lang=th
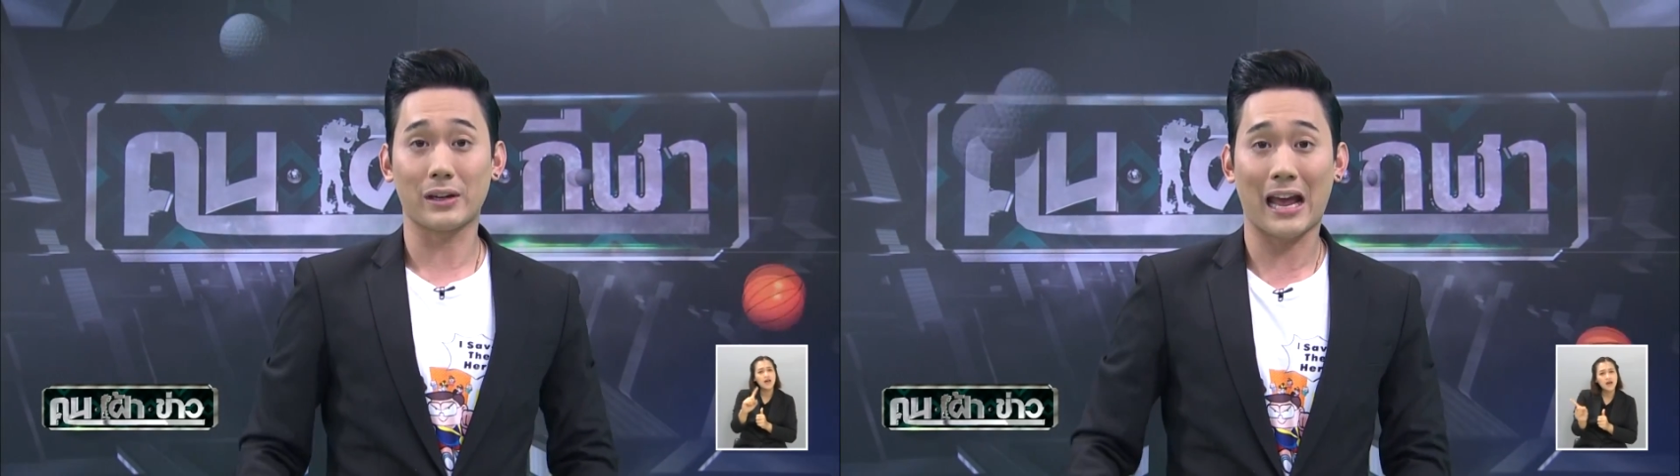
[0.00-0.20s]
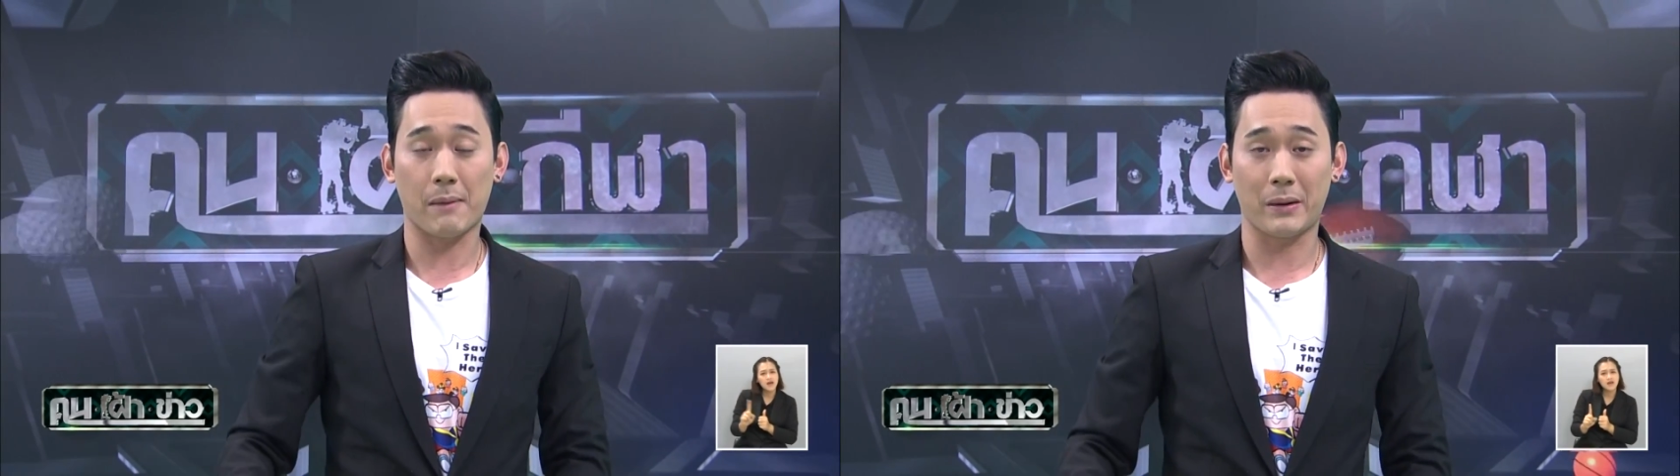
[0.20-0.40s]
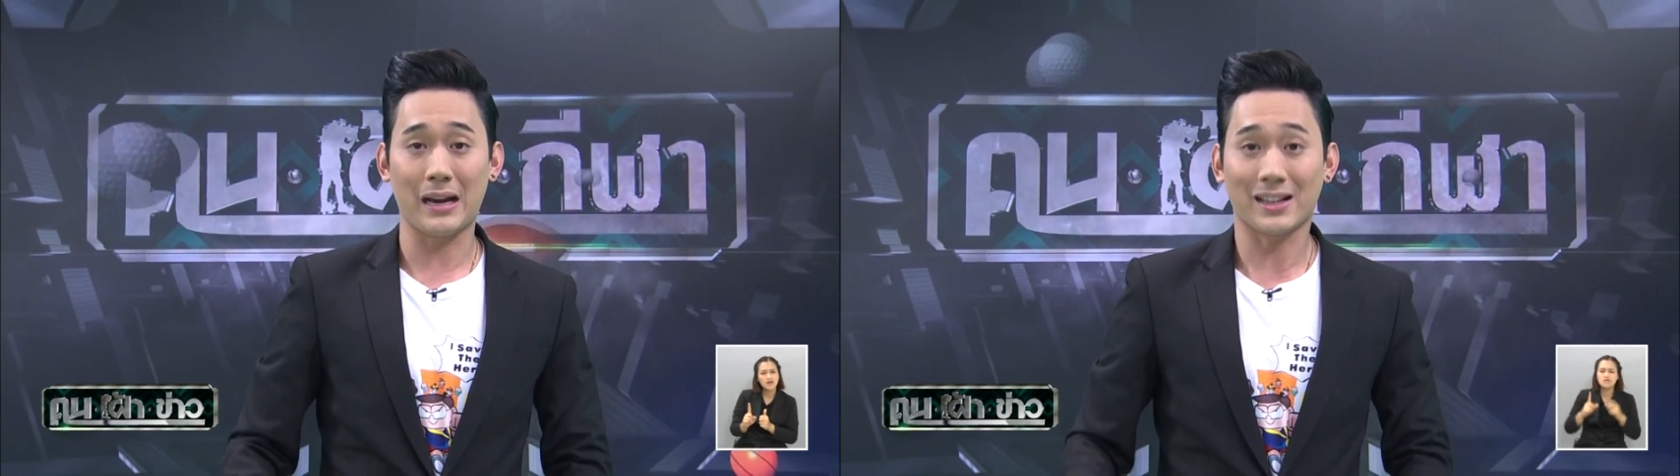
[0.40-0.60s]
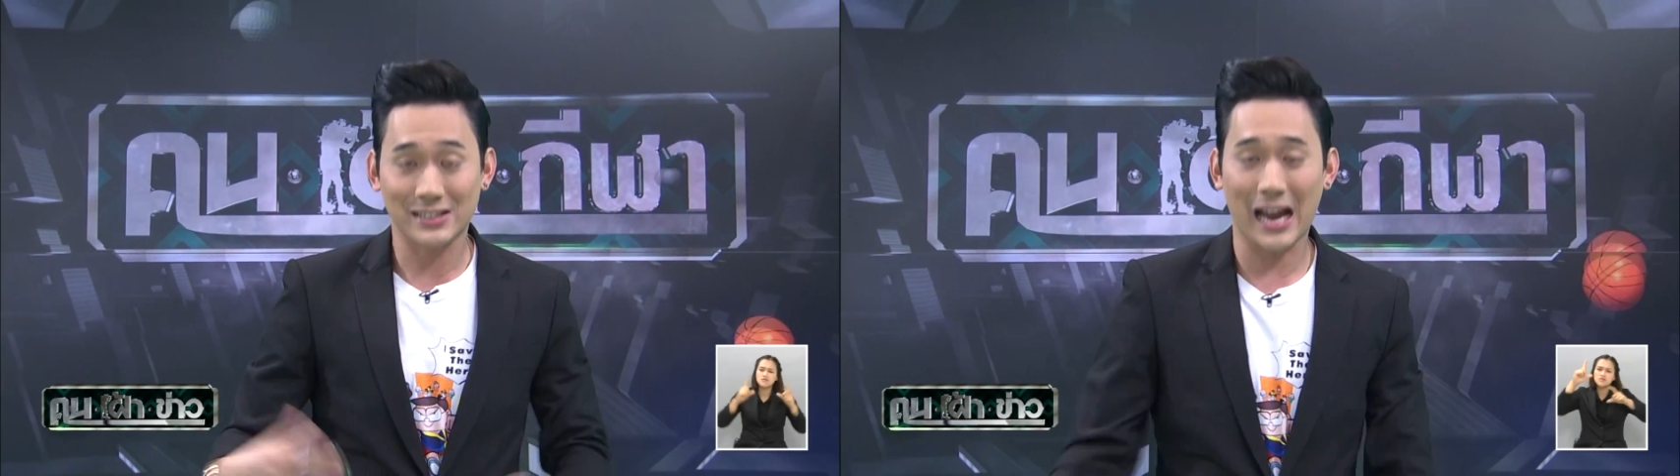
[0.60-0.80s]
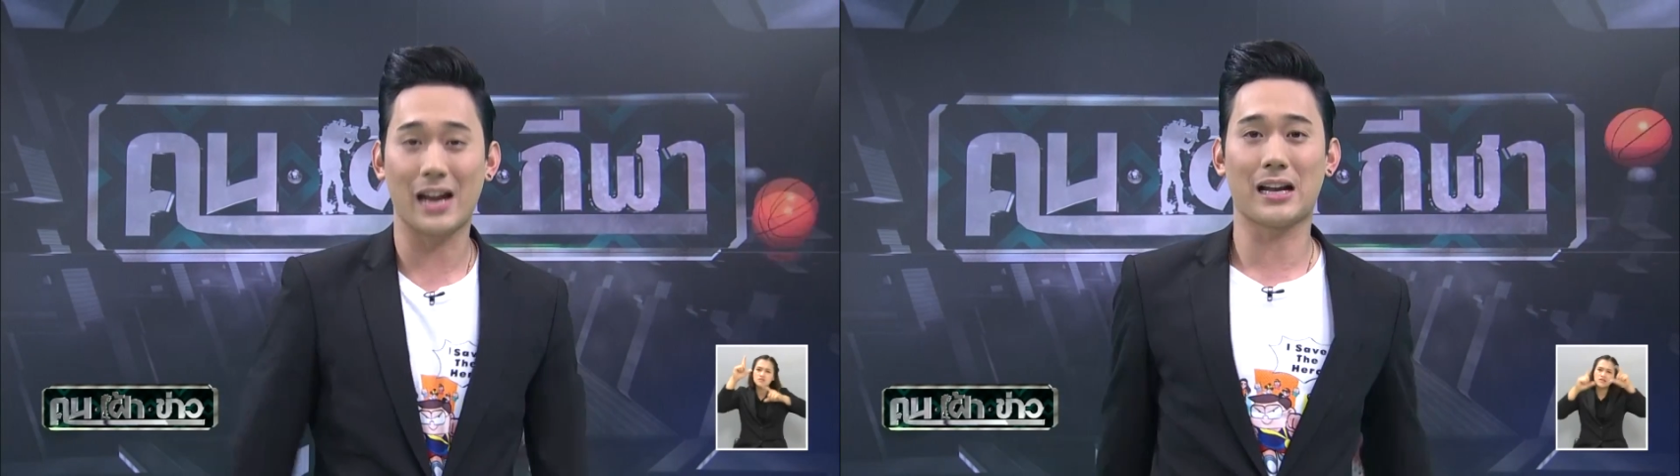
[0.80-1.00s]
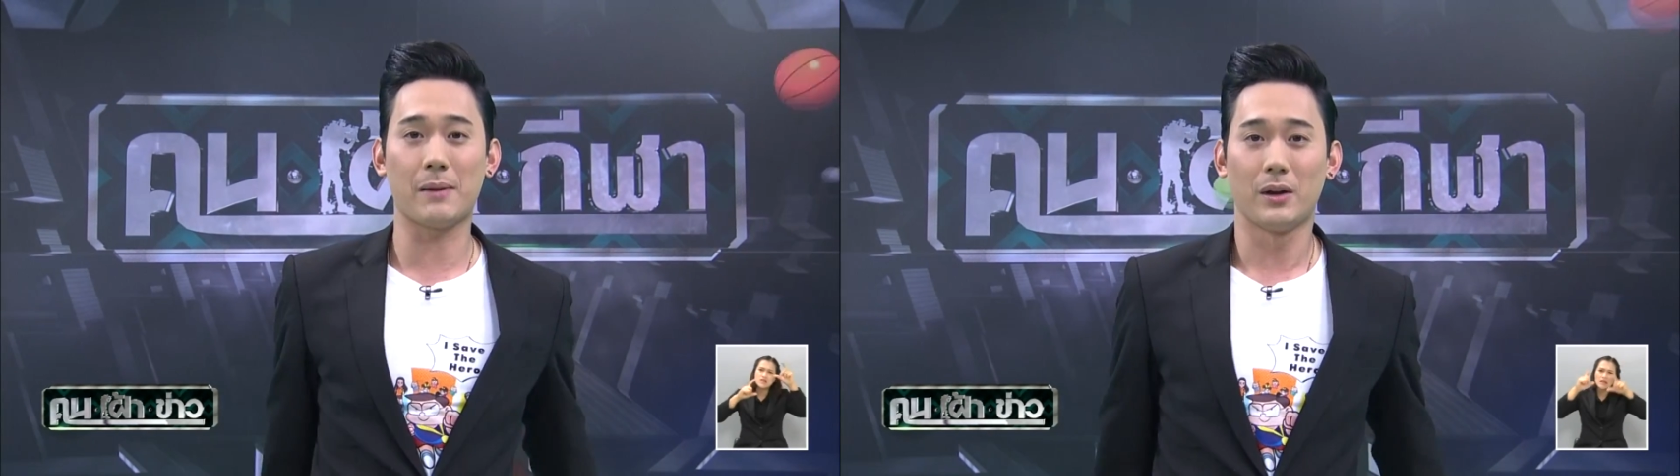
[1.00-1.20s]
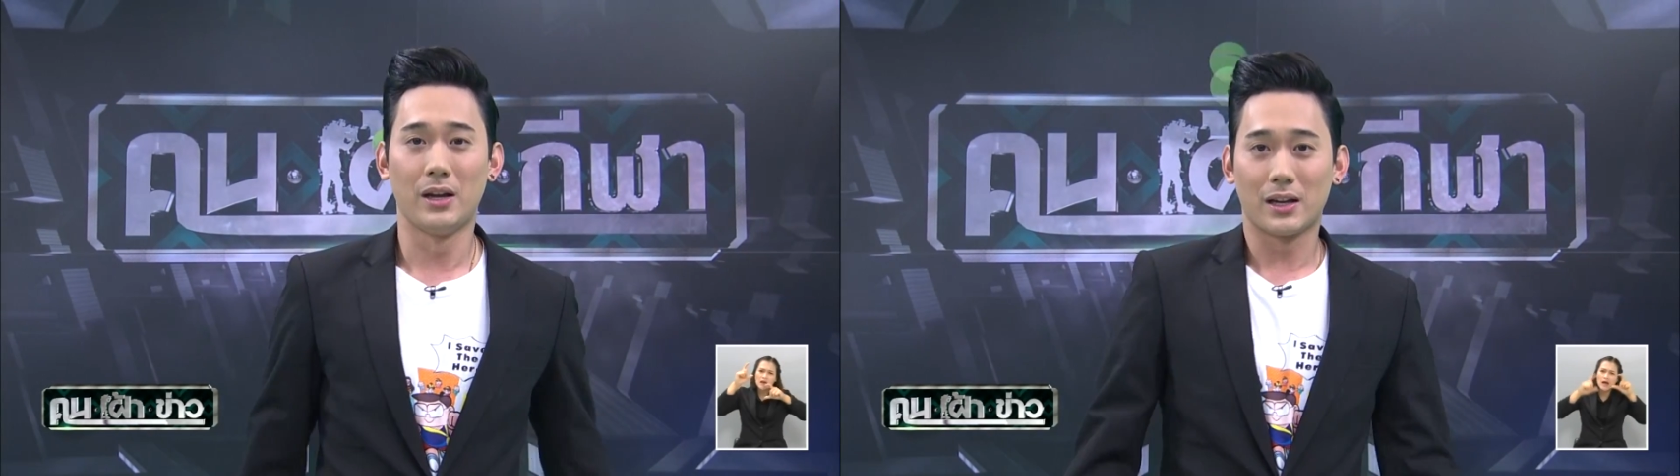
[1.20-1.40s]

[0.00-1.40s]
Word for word: นแข่งเป็นอาจารย์ครับ